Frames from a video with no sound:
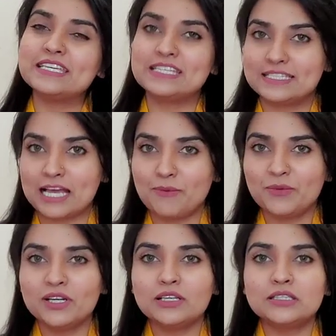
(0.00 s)
ইয়েস
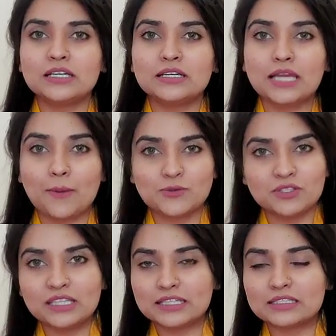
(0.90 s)
আপনারা যারা
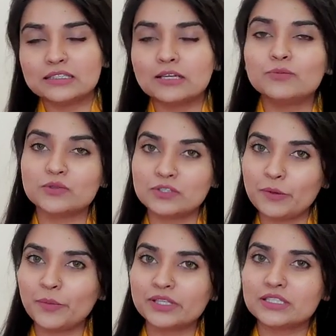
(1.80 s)
ক্যাপশন দেখেছেন তারা
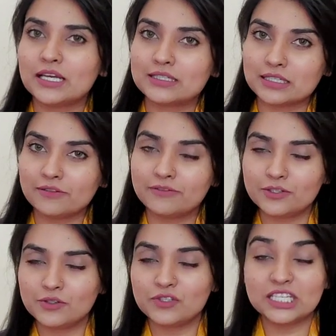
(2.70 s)
বুঝতেই পেরেছেন আজকের
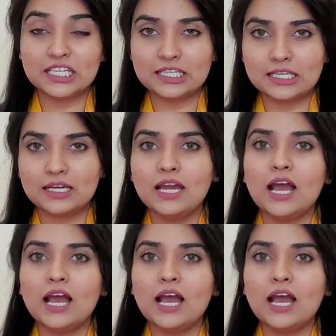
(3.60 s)
ভিডিওটি কী নিয়ে